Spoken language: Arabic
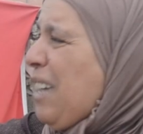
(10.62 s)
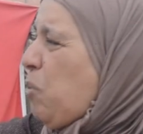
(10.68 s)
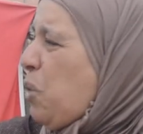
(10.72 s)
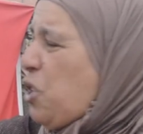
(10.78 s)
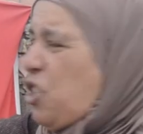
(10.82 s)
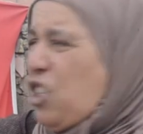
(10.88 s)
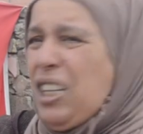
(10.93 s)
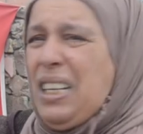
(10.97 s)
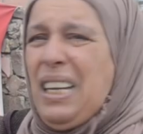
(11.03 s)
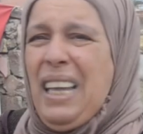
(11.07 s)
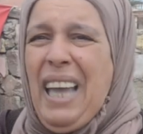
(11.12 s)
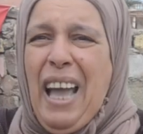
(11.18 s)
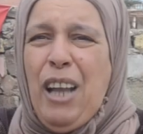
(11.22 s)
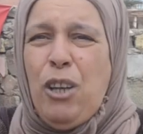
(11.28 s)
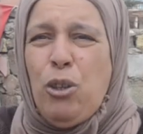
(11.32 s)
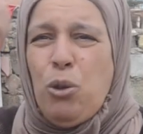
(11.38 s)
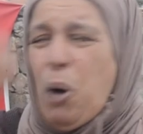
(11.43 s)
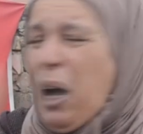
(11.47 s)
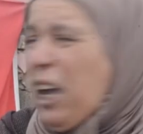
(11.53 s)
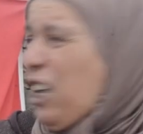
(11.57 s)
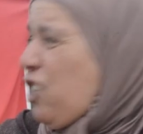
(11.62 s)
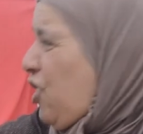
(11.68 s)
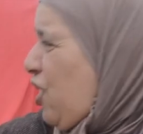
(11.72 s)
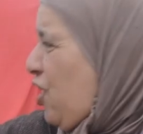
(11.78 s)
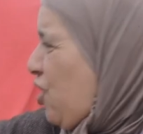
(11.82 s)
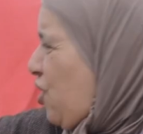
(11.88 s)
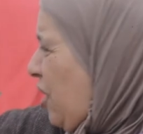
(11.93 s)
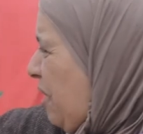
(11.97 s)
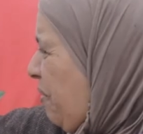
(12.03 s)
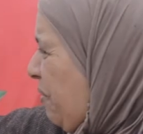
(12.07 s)
واش اللي عنده غيجي
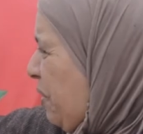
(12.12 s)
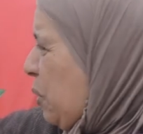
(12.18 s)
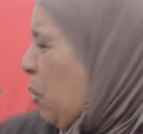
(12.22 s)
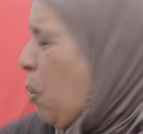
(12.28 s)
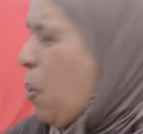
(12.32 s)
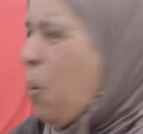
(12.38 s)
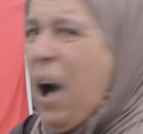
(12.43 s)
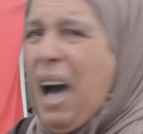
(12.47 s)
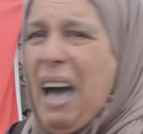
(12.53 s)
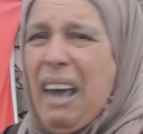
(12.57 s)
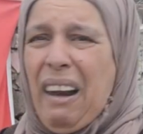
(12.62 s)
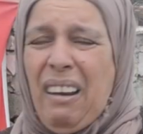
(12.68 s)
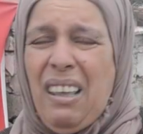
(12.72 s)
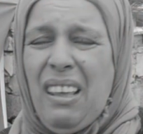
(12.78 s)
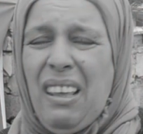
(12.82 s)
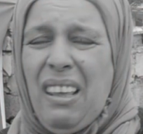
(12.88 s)
يشري في الدوار